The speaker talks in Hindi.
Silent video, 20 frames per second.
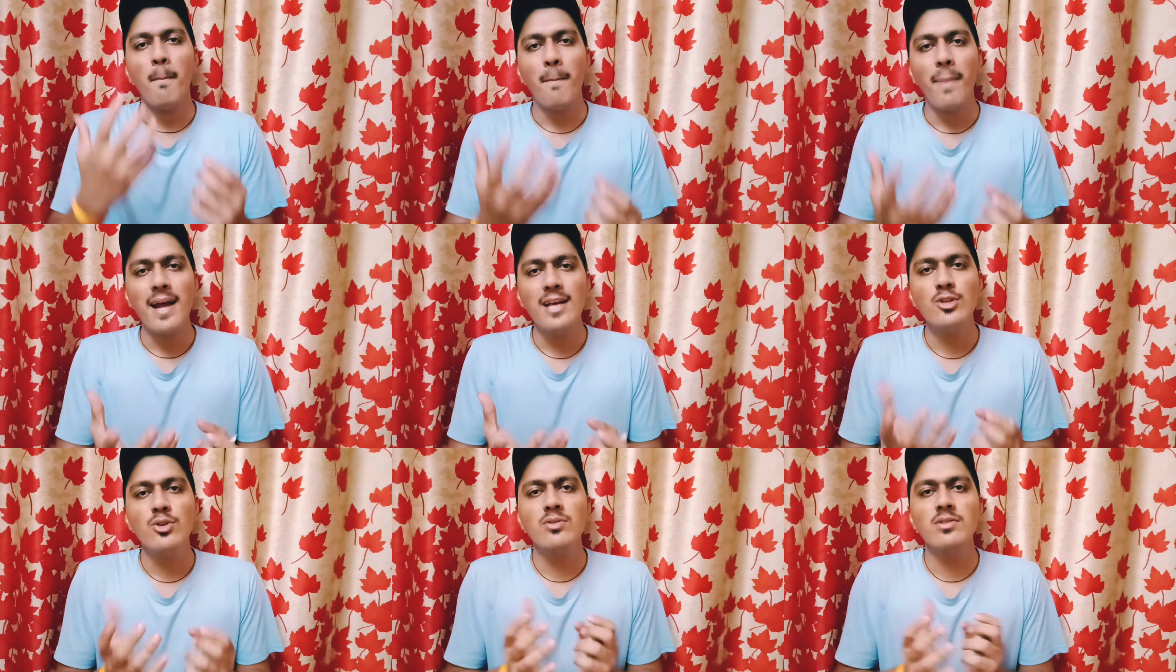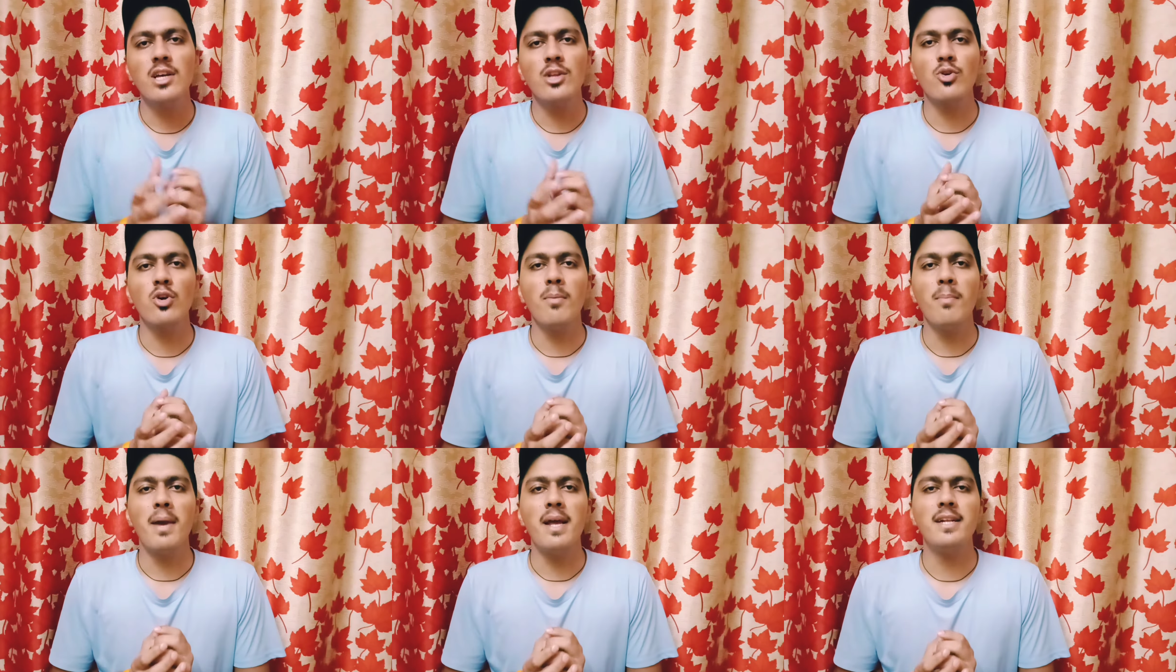पैसों के
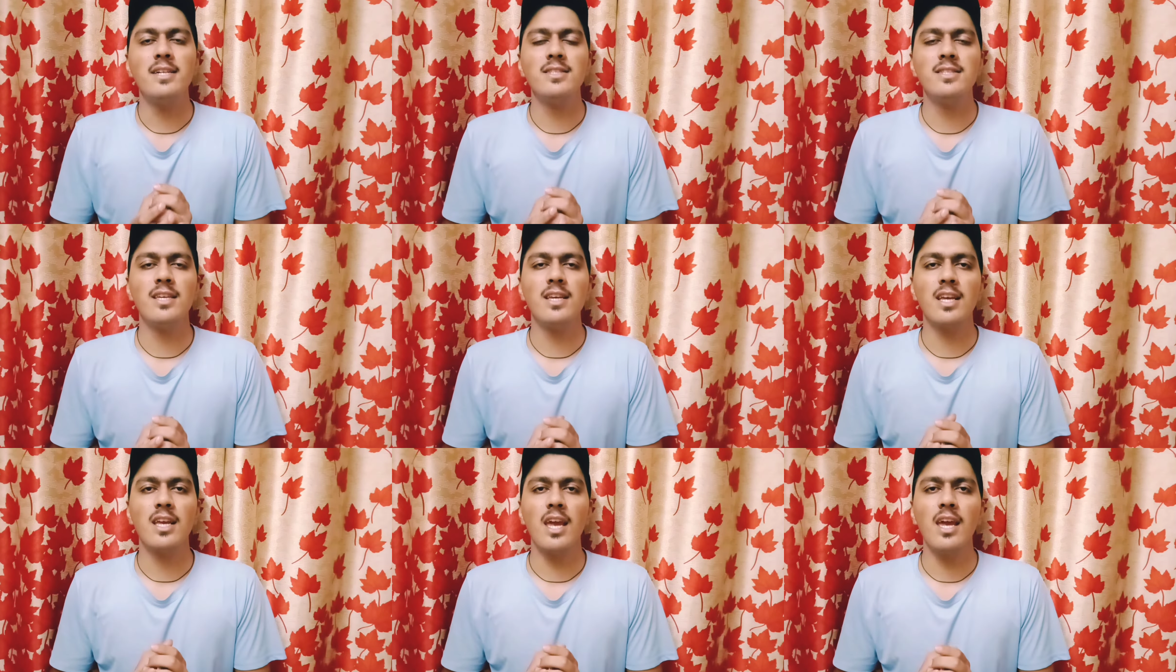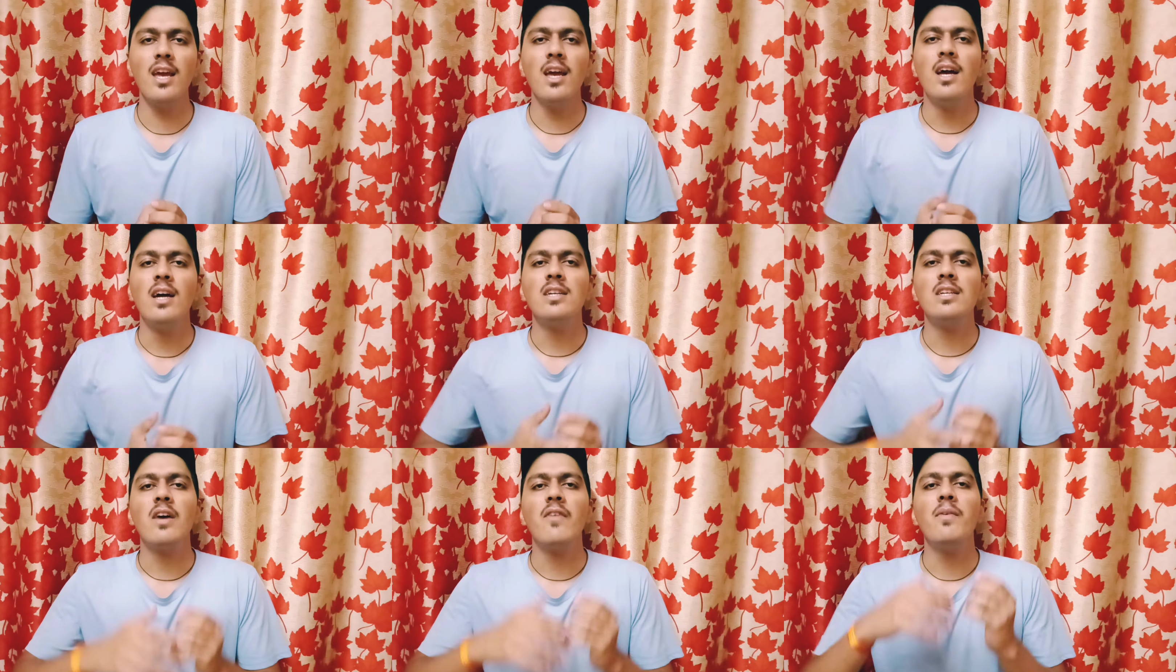साथ मैजिक सीख के
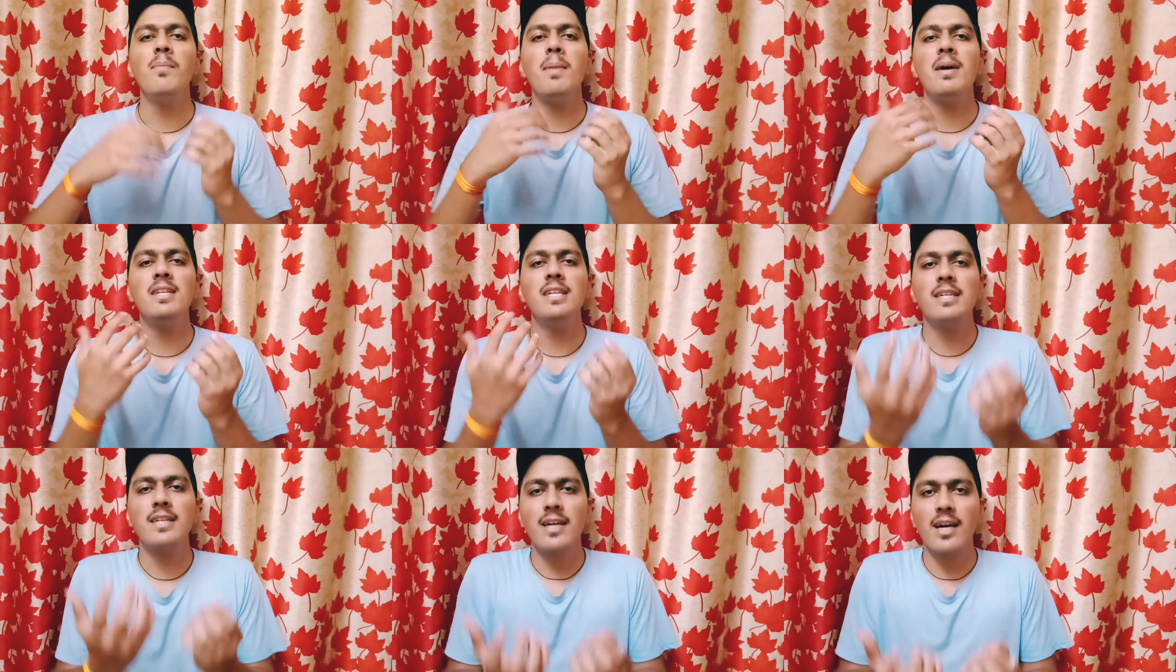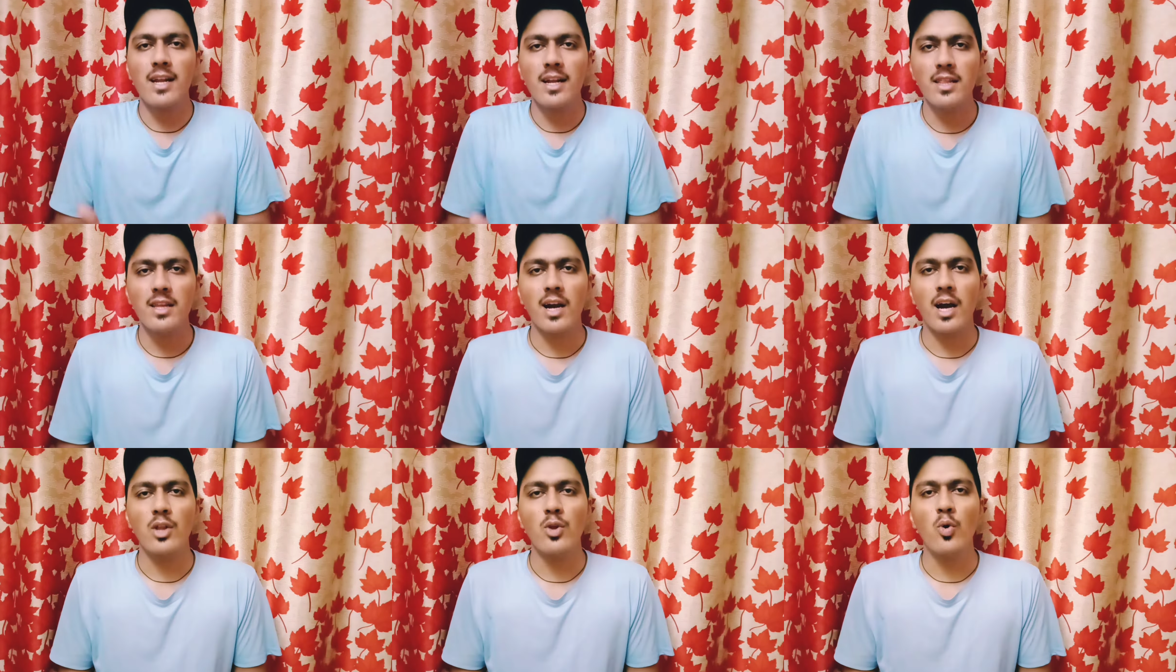या फिर मैजिक करके
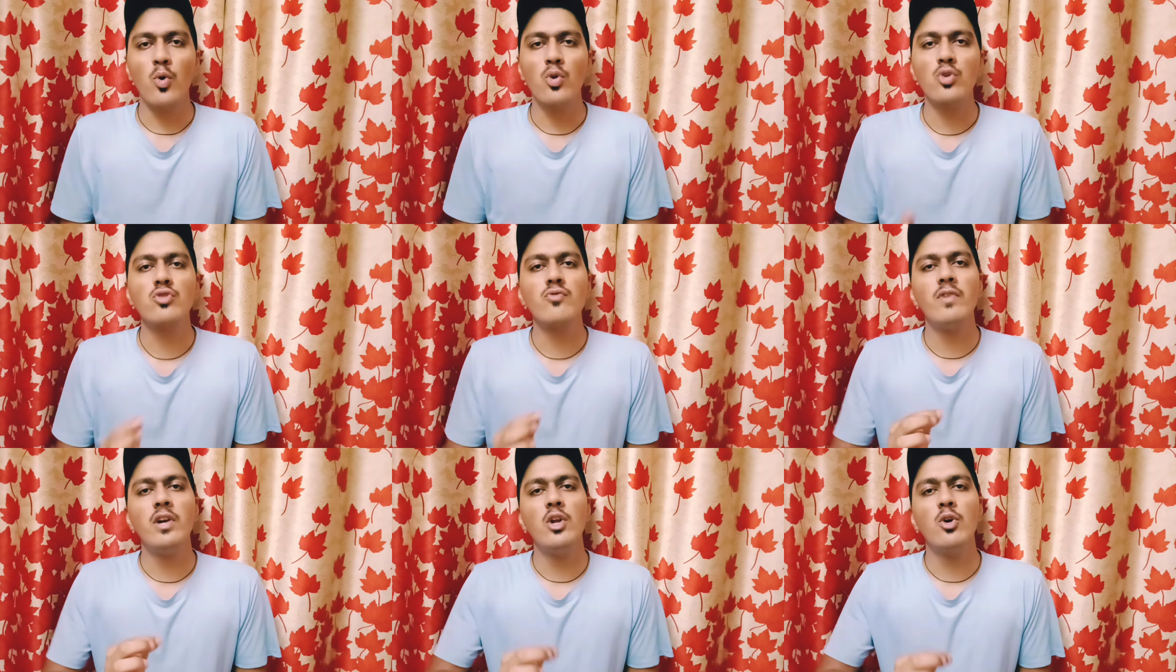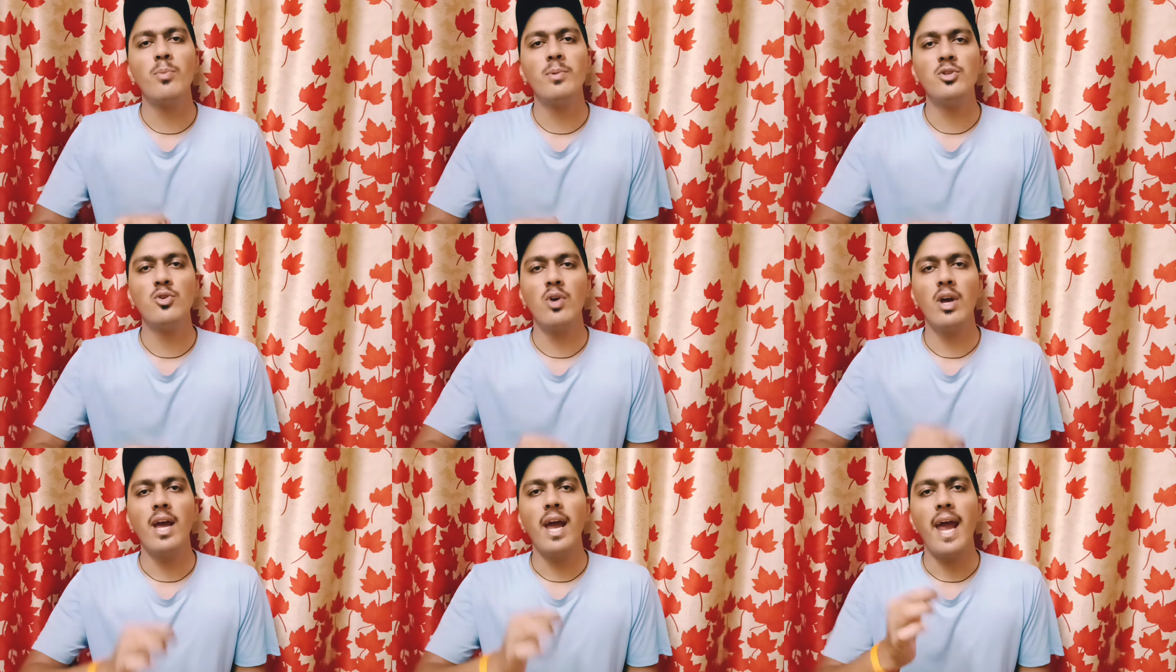दिखा दो और उस वीडियो में
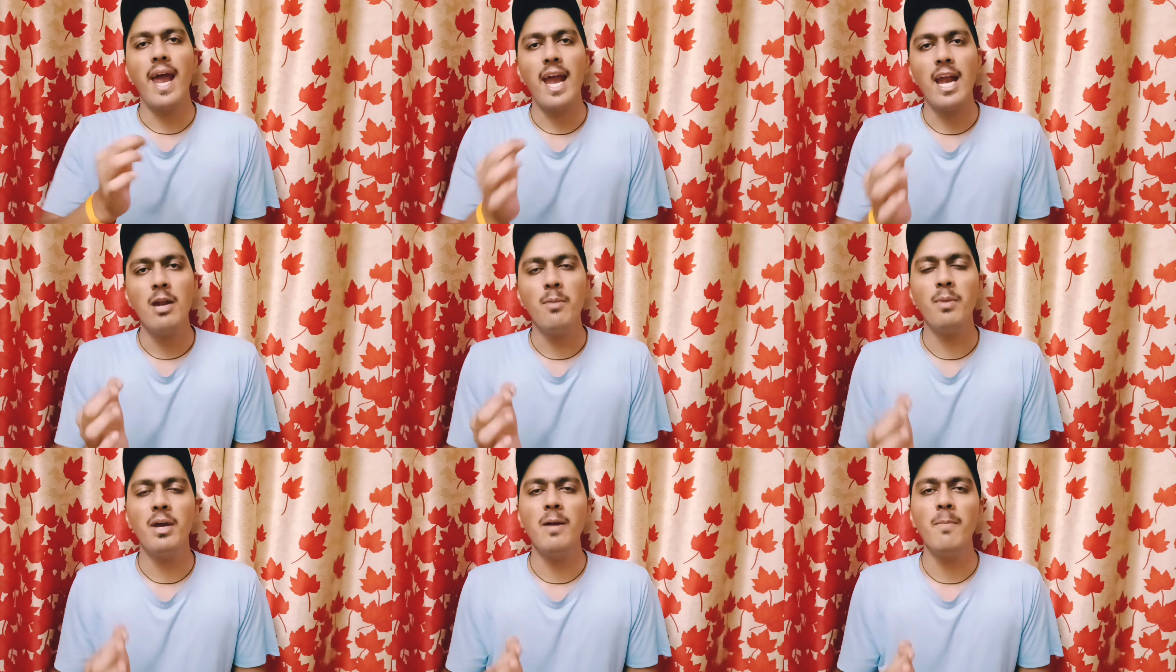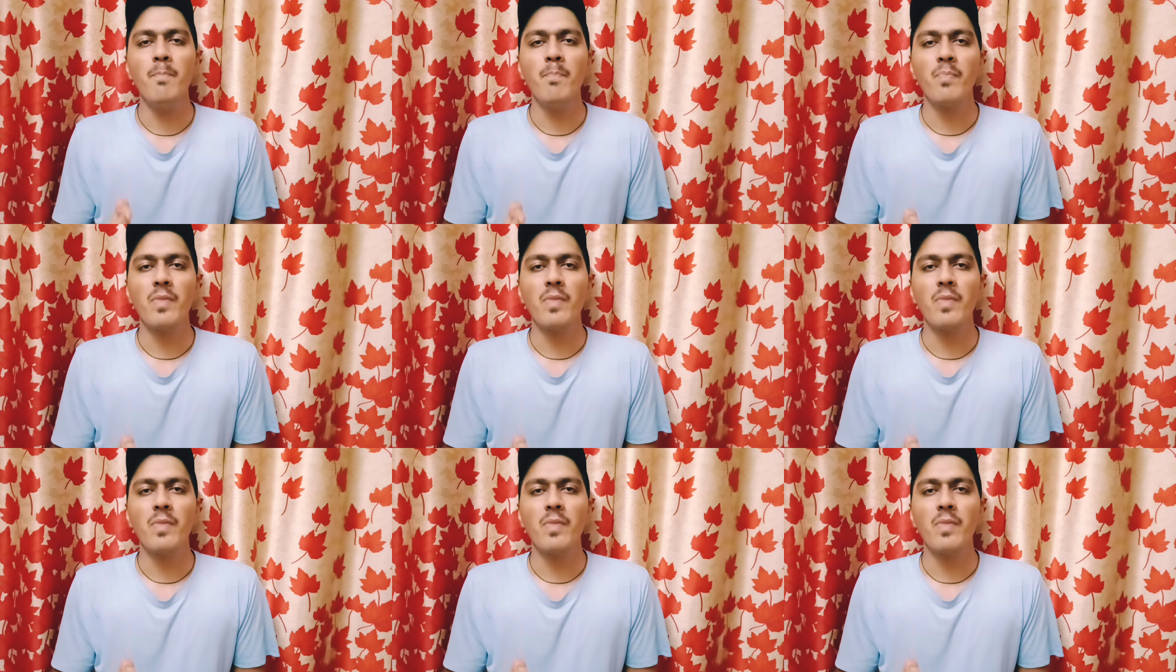जो है एंड में